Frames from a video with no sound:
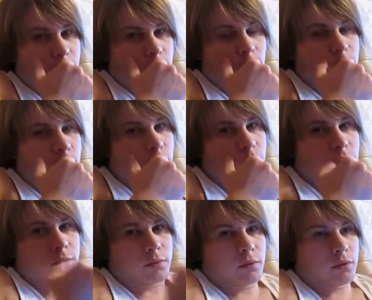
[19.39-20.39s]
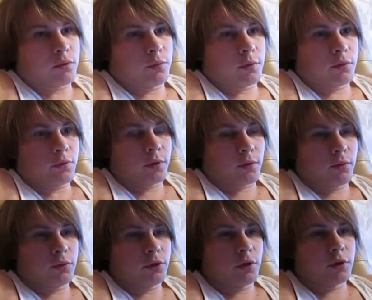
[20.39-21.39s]
Вам нужно в э, первую
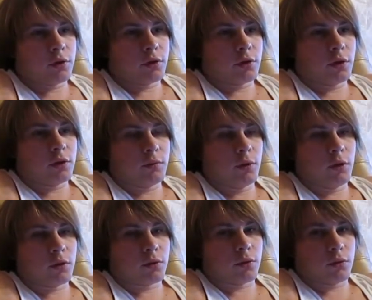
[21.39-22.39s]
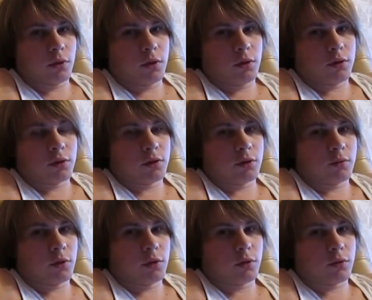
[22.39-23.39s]
очередь создать себе электронный адрес на
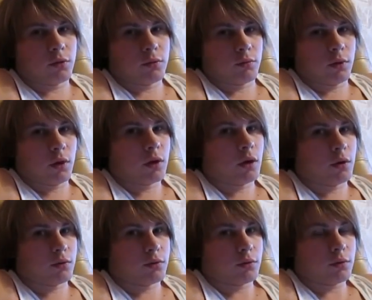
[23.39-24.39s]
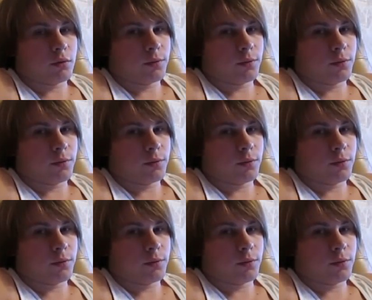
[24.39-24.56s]
gmail.com аккаунт.